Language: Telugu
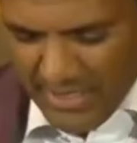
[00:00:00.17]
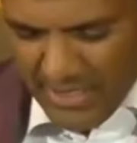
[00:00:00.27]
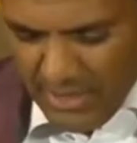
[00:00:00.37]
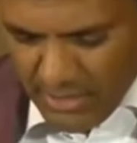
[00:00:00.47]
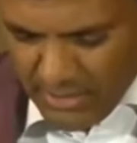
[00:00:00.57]

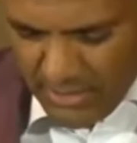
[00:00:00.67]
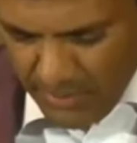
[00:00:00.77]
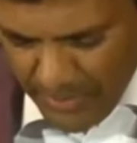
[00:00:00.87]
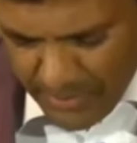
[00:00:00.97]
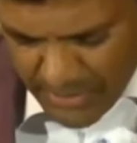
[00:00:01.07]
టీడీపీ
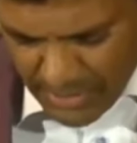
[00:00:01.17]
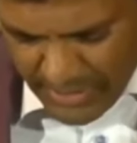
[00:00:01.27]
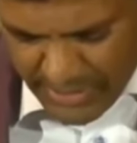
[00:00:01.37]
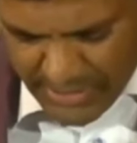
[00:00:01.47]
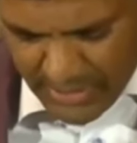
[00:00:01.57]
బీజేపీ
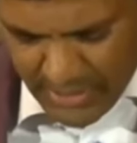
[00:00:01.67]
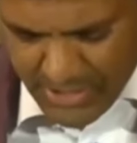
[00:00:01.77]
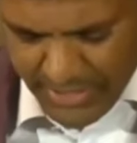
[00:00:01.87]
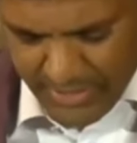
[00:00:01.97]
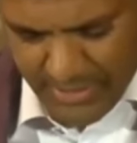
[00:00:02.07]
జనసేన
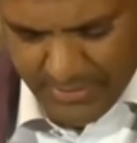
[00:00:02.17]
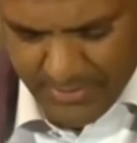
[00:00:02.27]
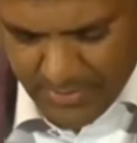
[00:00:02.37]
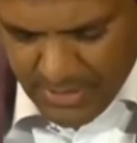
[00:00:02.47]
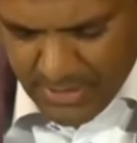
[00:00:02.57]
కూటమి
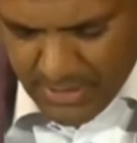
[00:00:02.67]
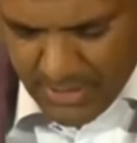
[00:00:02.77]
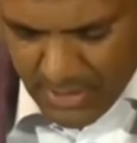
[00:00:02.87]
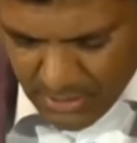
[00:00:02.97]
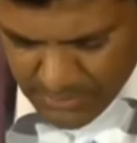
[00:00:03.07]
అభ్యర్థిగా
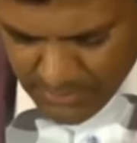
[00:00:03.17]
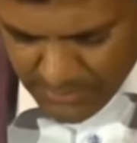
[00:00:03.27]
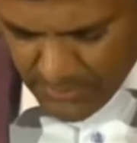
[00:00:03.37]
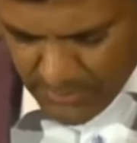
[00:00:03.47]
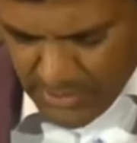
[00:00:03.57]
గుంటూరు
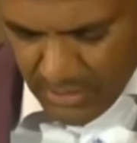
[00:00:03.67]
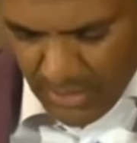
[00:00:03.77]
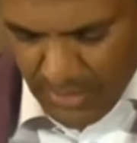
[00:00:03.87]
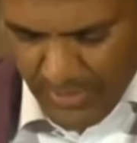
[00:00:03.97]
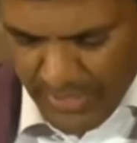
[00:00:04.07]
లోక్సభ
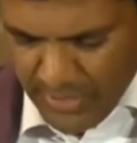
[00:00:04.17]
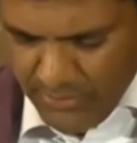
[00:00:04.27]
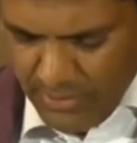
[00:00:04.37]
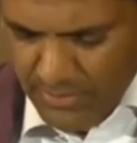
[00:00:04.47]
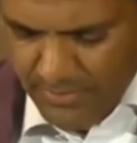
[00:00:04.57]
నియోజకవర్గం నుంచి
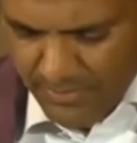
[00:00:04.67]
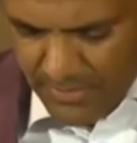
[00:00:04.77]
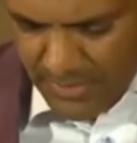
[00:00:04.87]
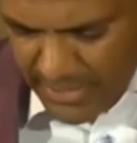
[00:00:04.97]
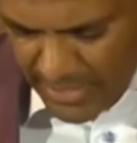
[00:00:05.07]
గెలిచిన
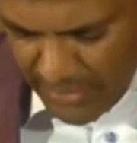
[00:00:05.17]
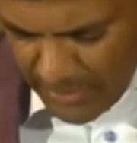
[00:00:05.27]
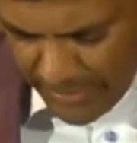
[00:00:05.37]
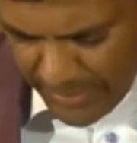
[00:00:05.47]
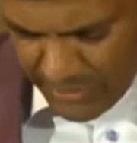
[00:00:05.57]
డాక్టర్
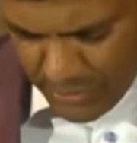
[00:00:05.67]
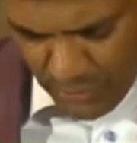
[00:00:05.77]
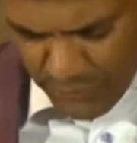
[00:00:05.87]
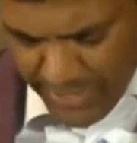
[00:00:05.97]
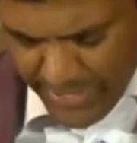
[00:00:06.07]
పెమ్మసాని
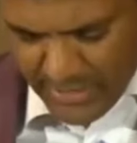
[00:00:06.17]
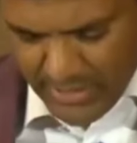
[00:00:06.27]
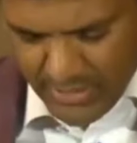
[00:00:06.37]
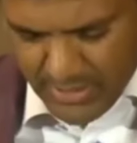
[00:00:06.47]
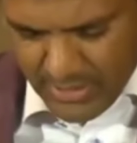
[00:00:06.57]
చంద్రశేఖర్
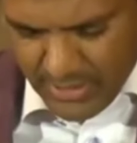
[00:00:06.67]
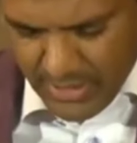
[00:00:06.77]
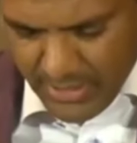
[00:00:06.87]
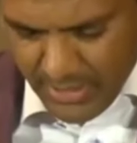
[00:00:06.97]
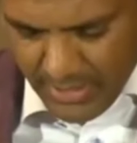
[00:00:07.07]

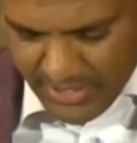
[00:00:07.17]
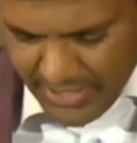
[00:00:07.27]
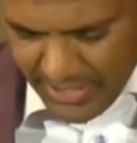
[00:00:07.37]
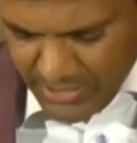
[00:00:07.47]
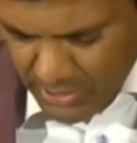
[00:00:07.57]
నక్కతోక
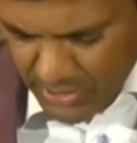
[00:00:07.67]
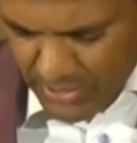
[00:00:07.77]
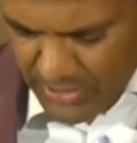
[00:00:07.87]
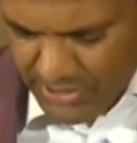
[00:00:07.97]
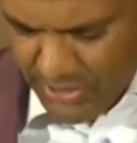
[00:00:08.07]
తొక్కిన విషయం
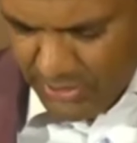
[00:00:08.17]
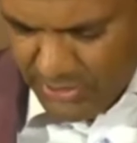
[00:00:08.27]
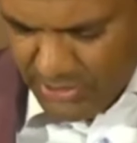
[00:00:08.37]
తెలిసిందే